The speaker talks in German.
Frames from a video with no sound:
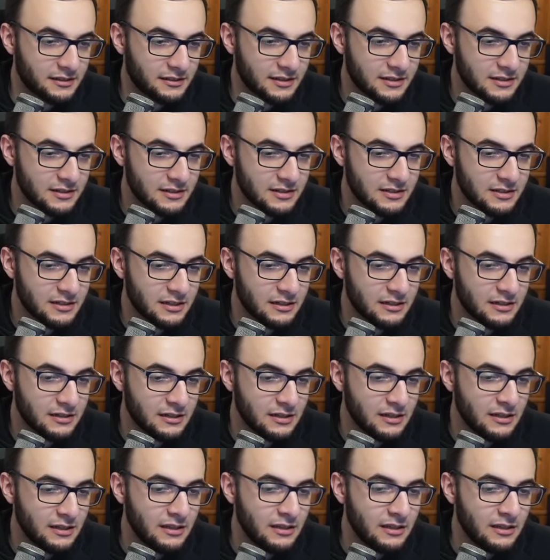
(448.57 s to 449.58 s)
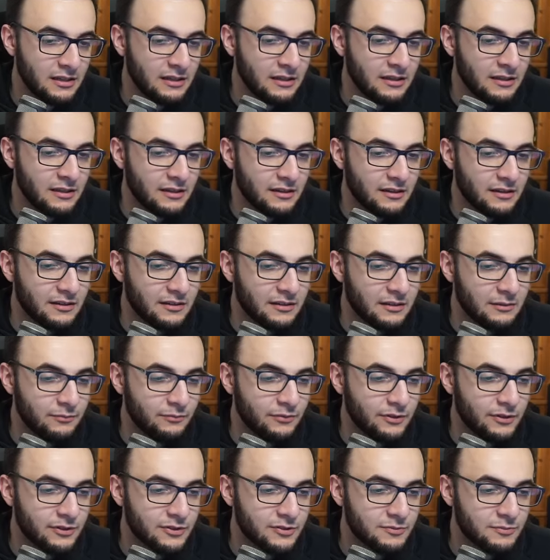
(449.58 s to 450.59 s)
Das ist dann in dem
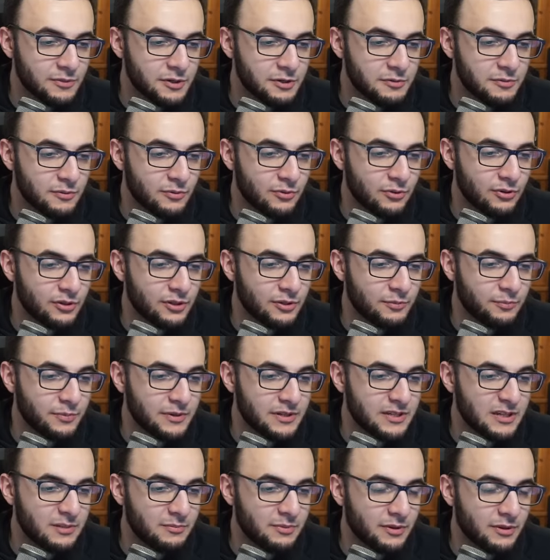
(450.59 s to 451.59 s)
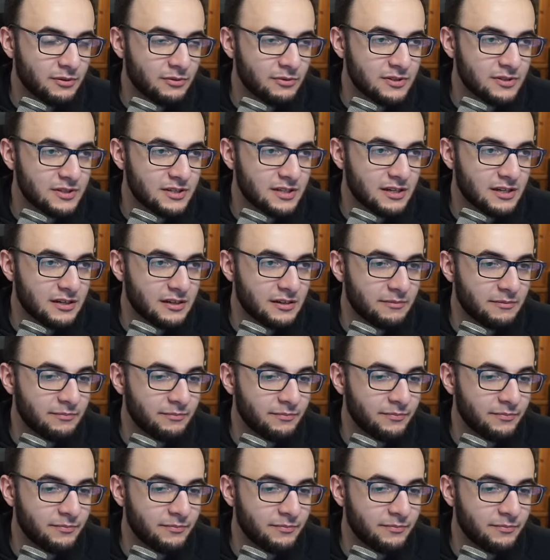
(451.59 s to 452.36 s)
Fall zum Beispiel deutlich besser bei Constella.